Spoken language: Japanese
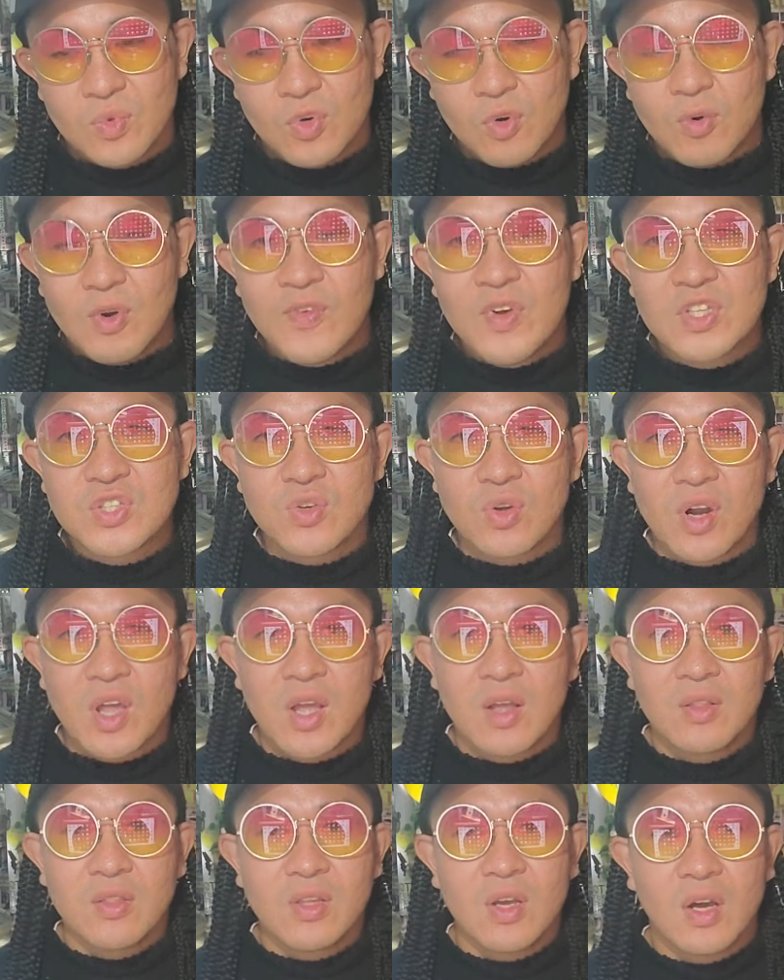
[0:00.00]
思いますよね。
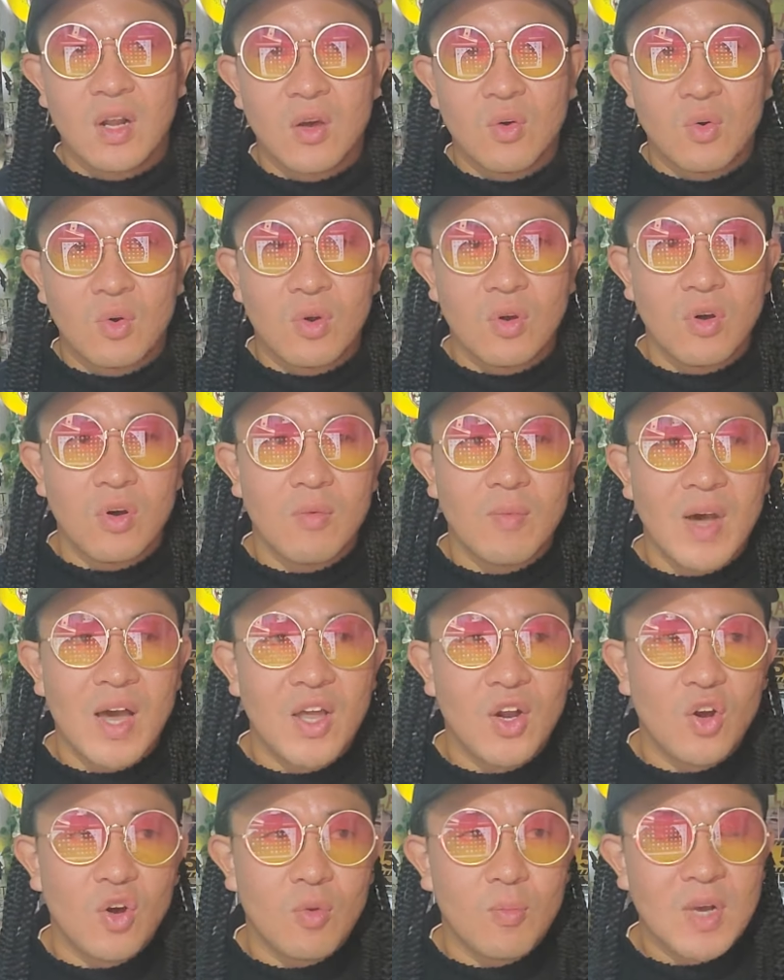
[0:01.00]
だからこの
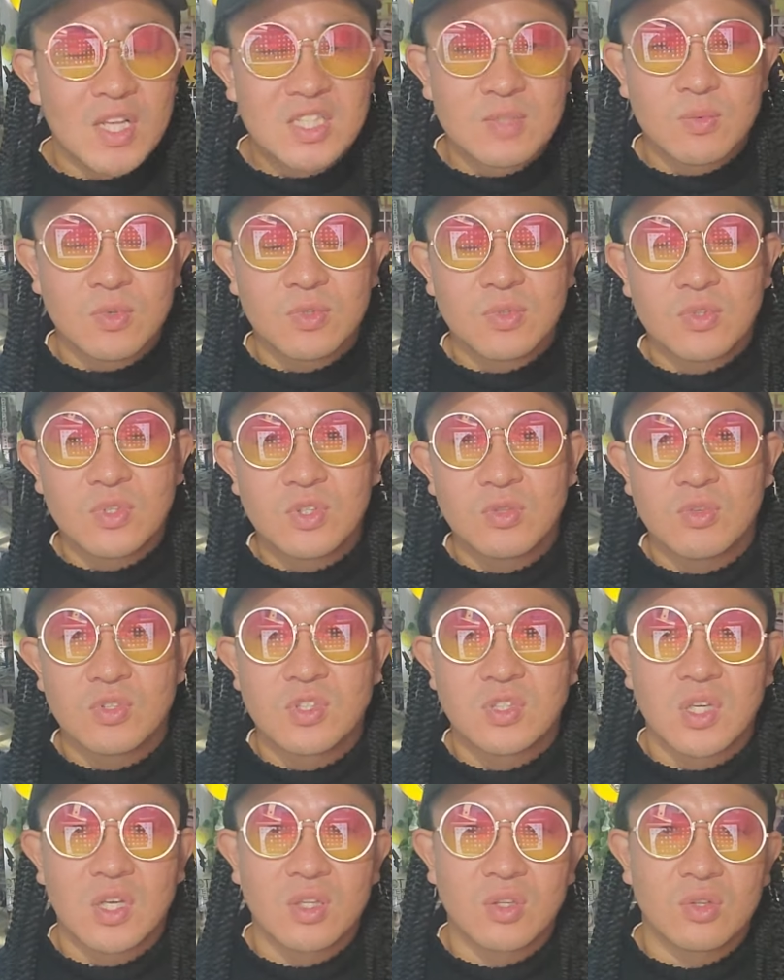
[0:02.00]
前の松本人
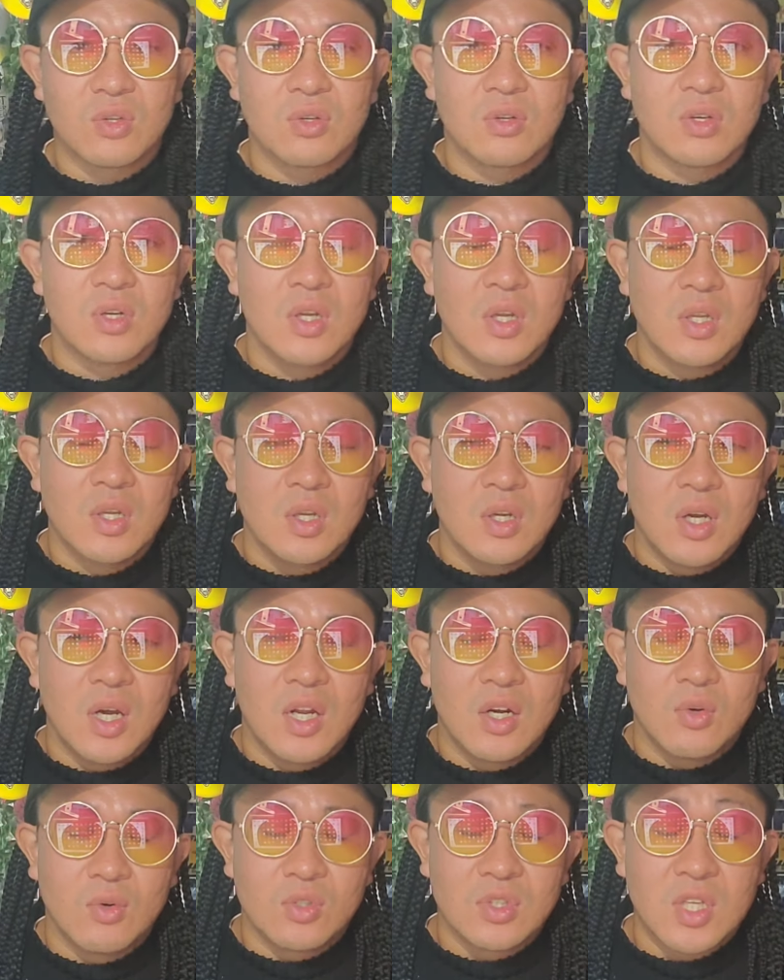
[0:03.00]
志さんの、
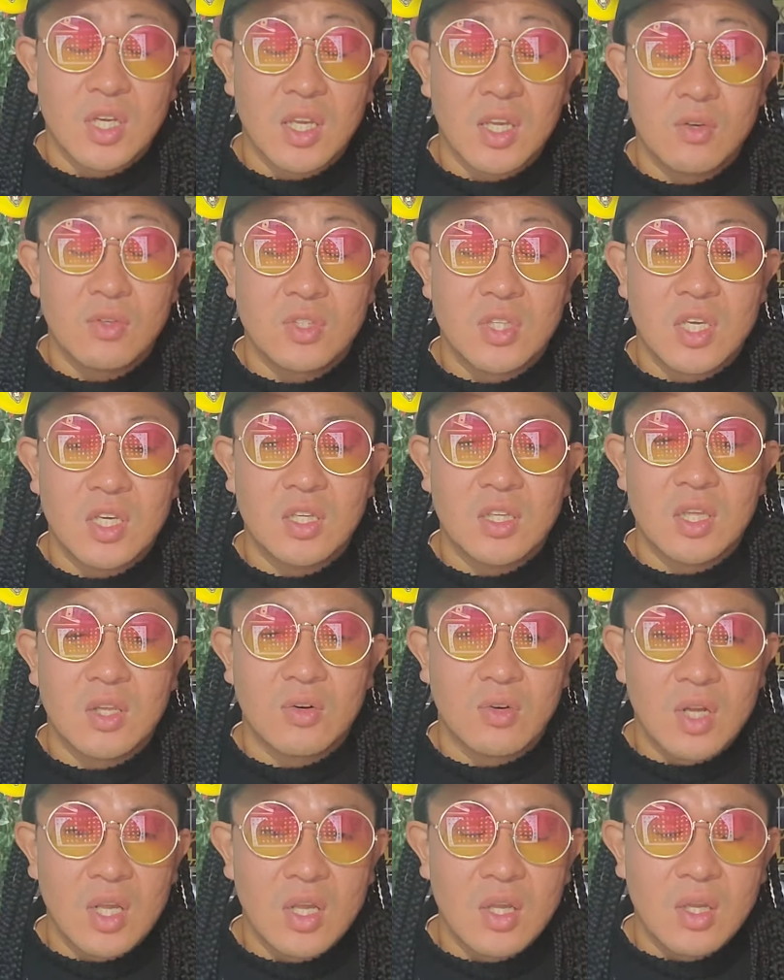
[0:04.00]
あの、お酒の席で
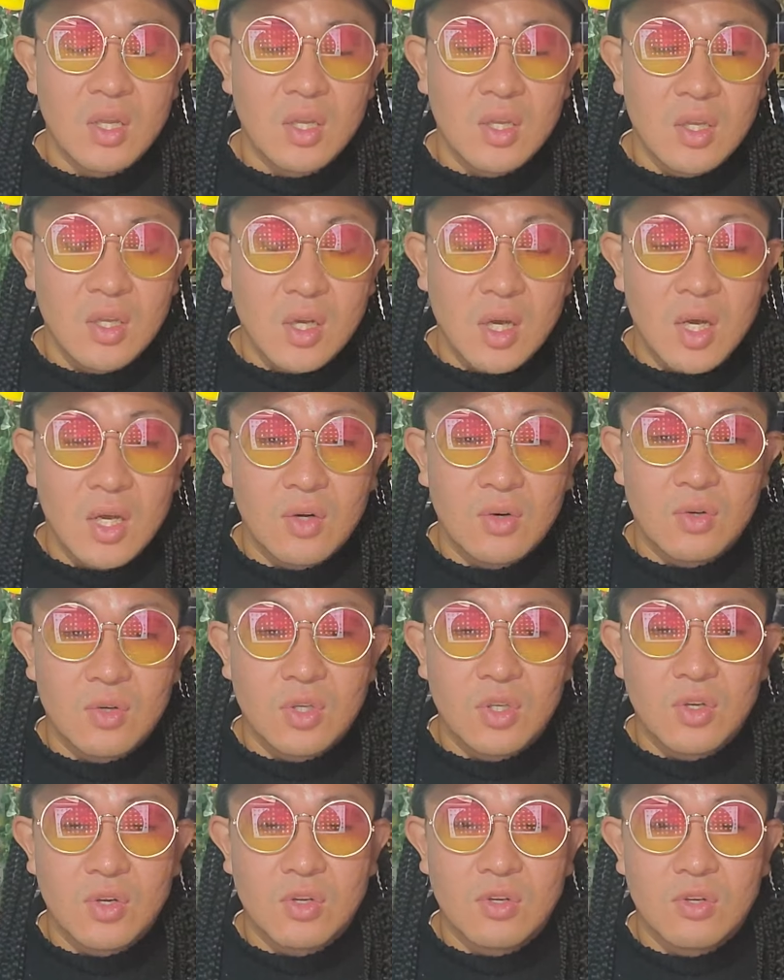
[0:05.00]
のね、あの、
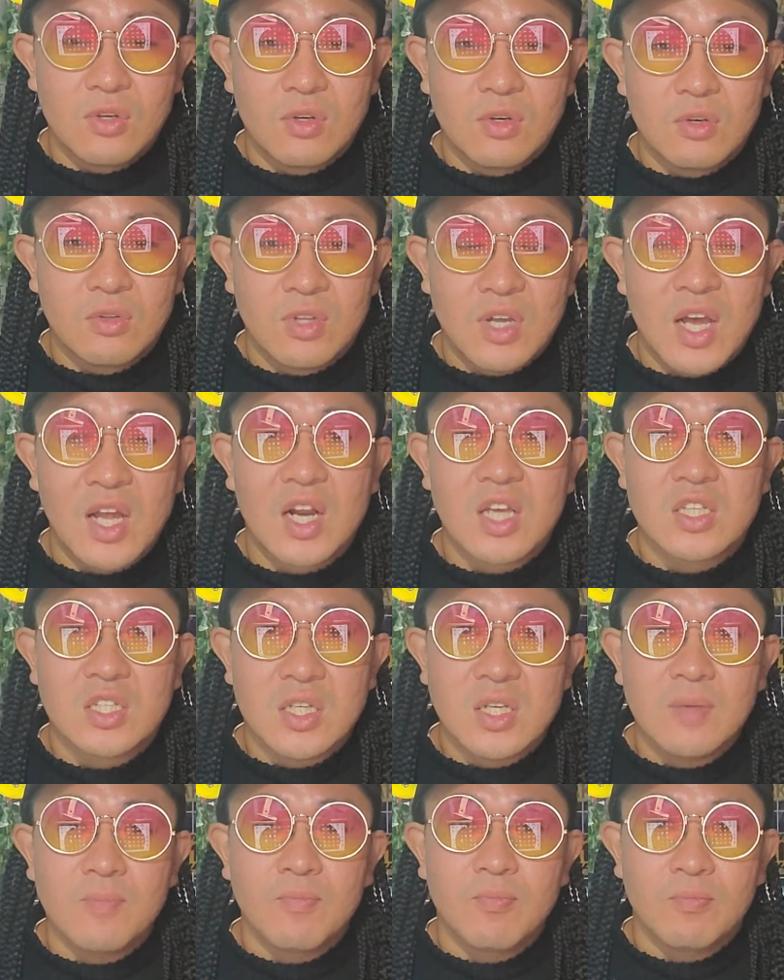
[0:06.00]
いろいろな
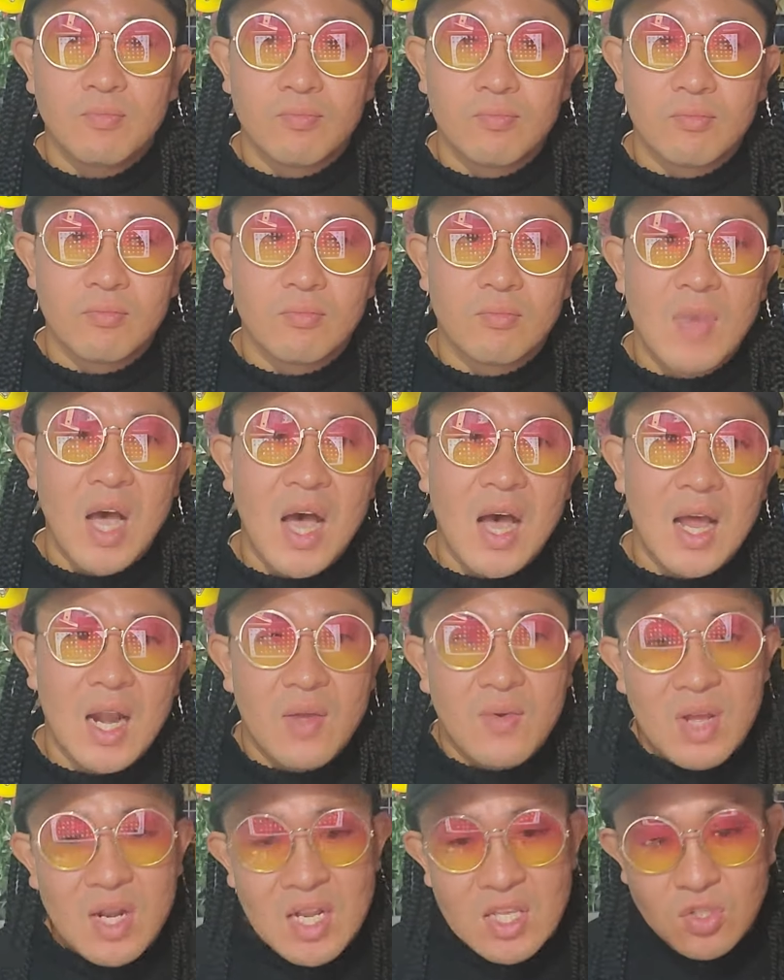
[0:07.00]
話。うん、まあ、あ
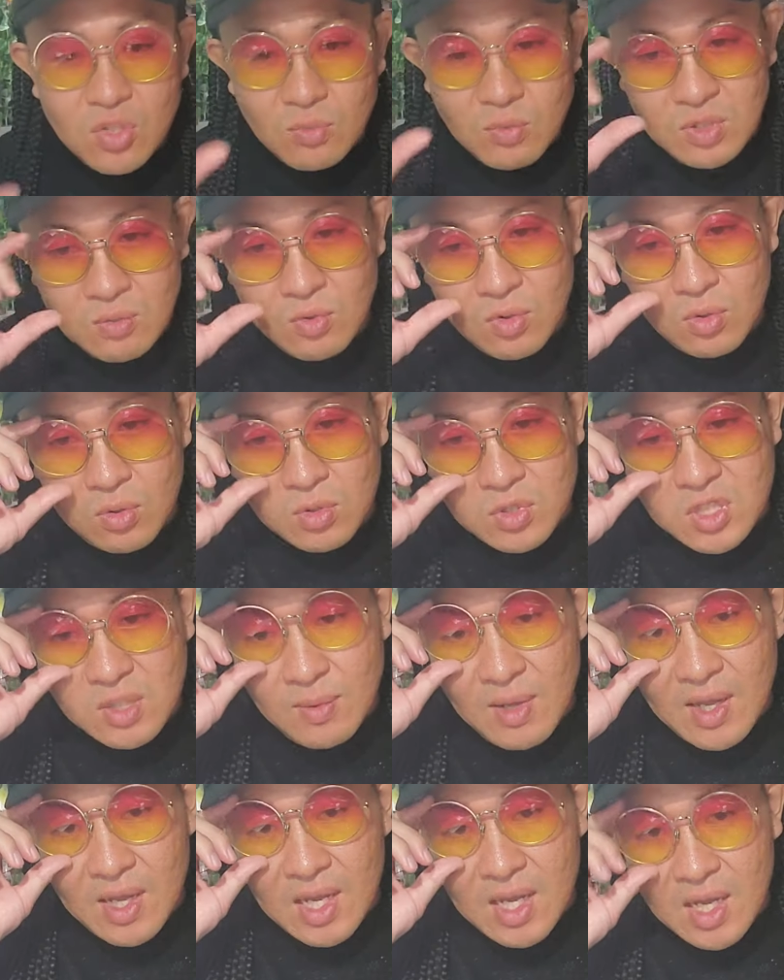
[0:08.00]
れはね、そもそも
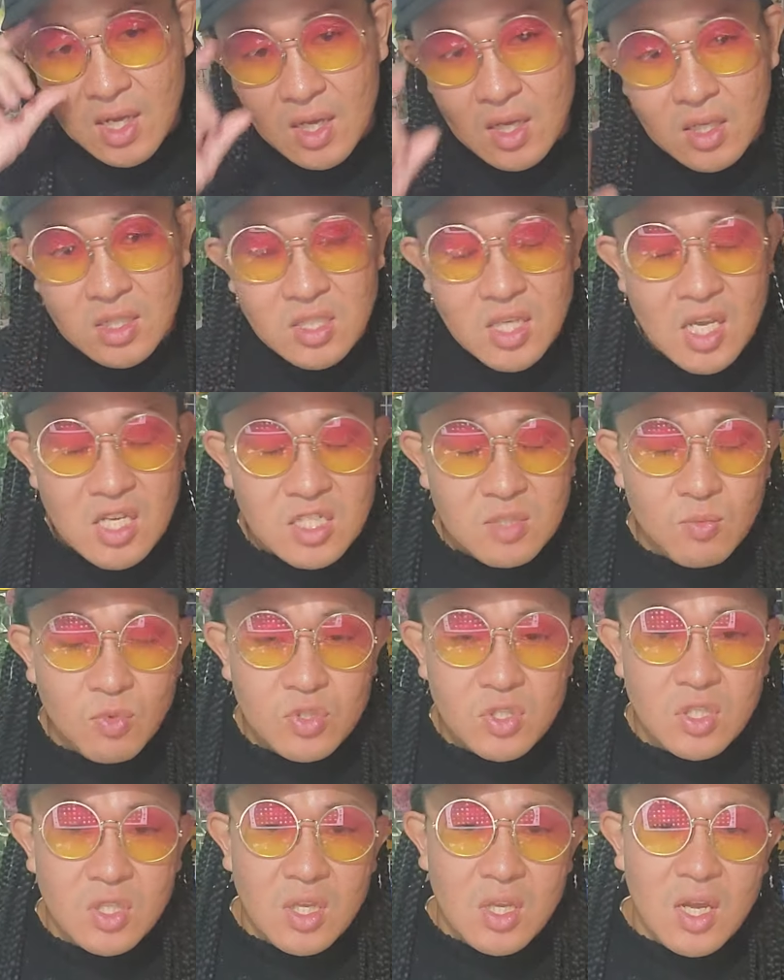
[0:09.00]
妻、妻子
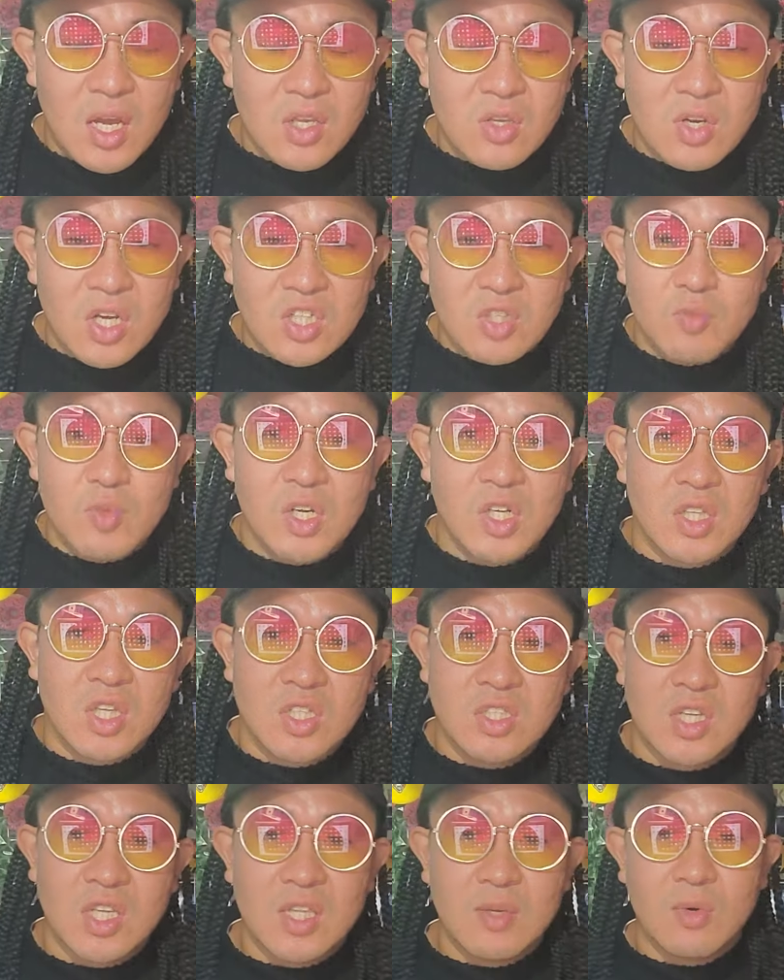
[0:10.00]
持ちでああいう遊び
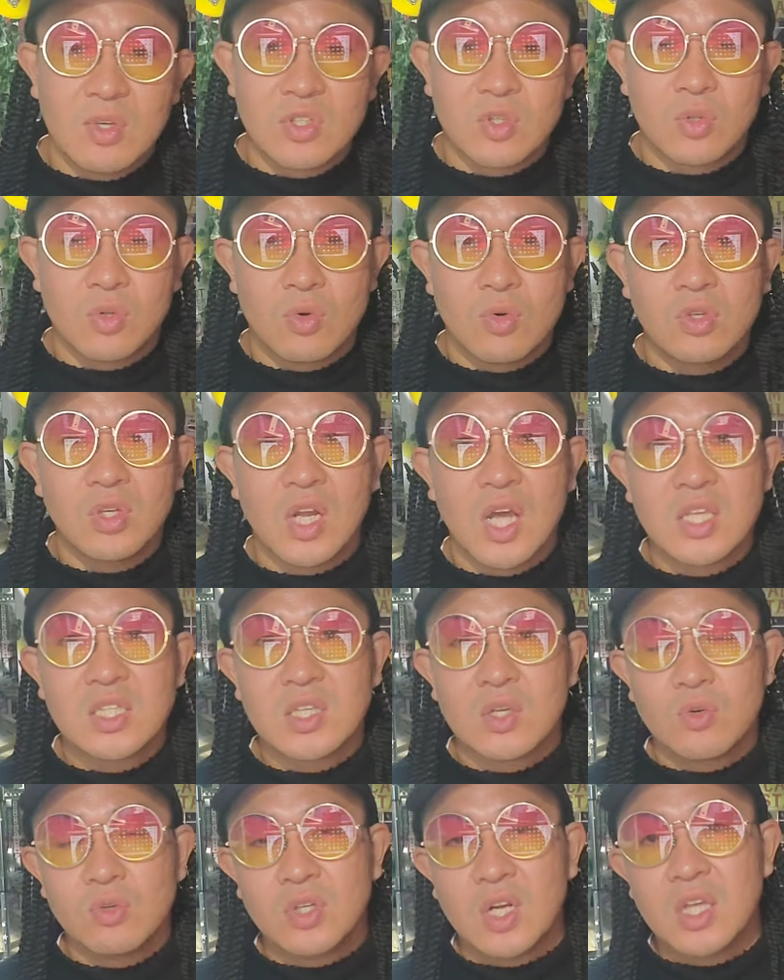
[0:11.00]
方してんのはちょっと良くないっ
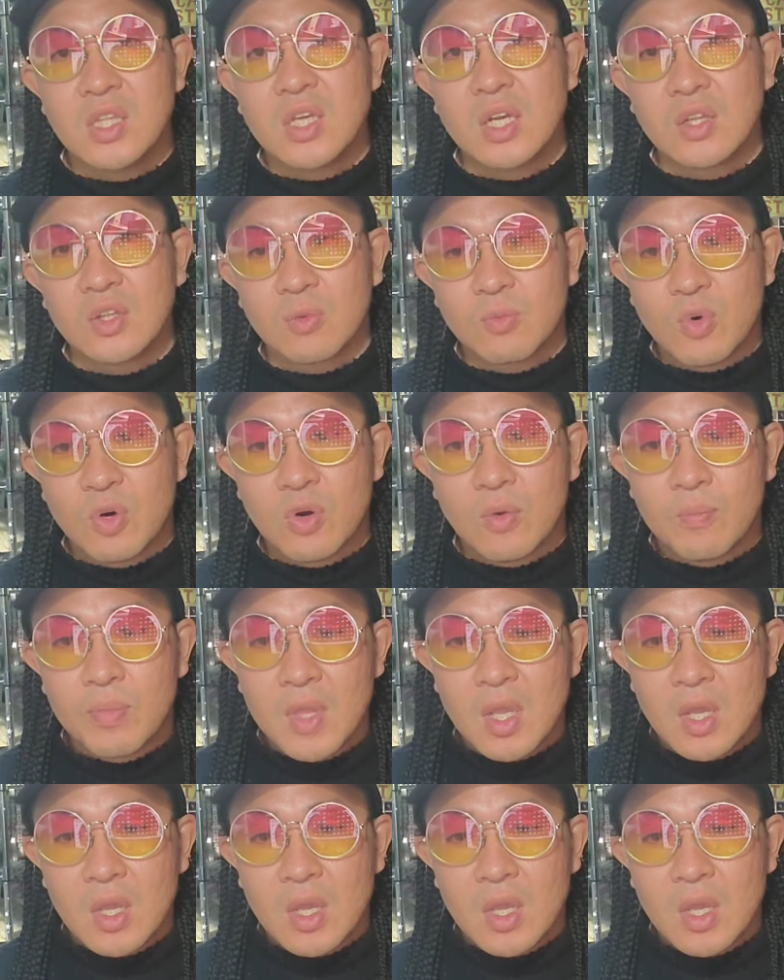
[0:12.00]
ちゃ良くないんだけども、